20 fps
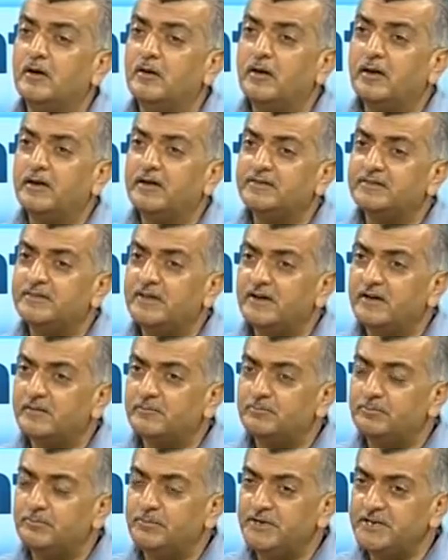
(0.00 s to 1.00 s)
इसकी अगर
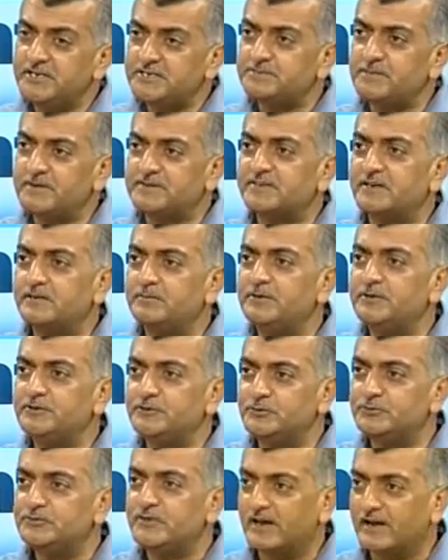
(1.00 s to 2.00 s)
20 परसेंट भी
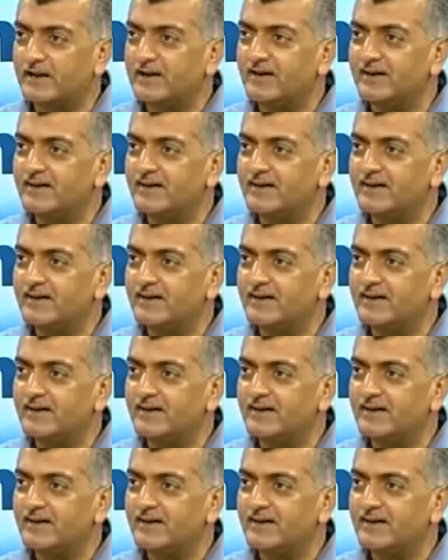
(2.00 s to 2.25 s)
यूज़ करें ना